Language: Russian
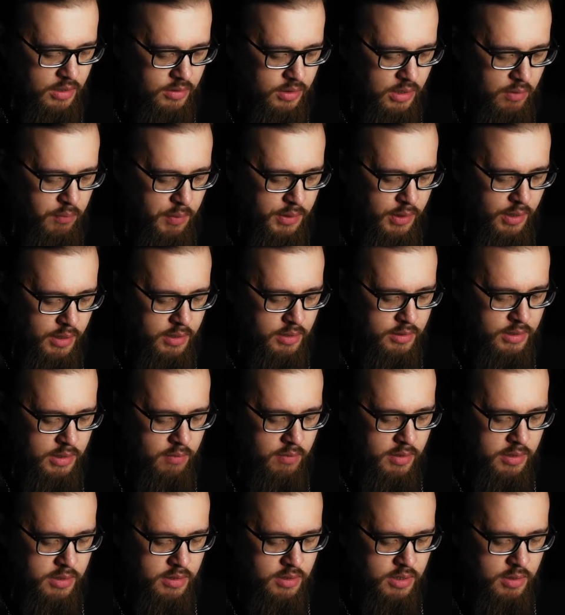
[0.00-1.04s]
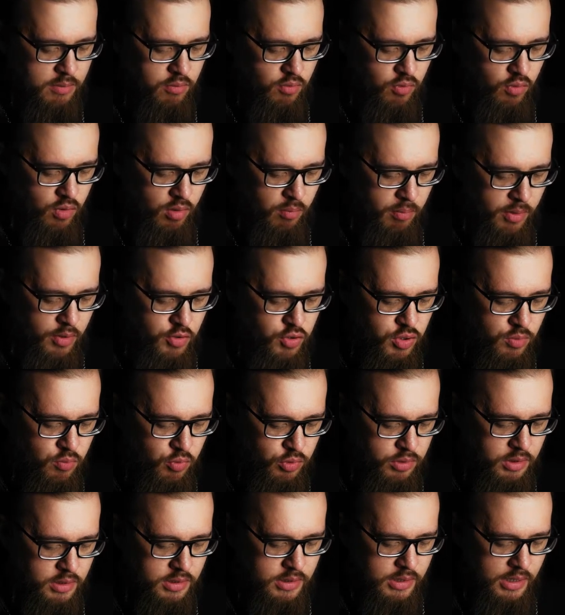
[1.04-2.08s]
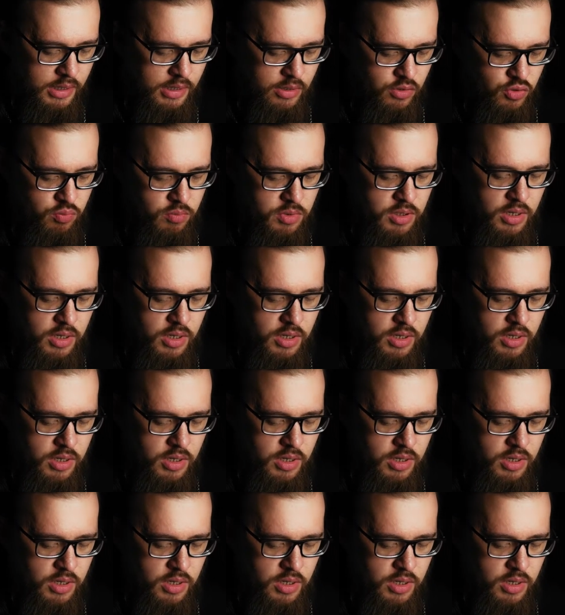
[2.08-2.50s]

Нафанаил говорит ему, «Почему ты знаешь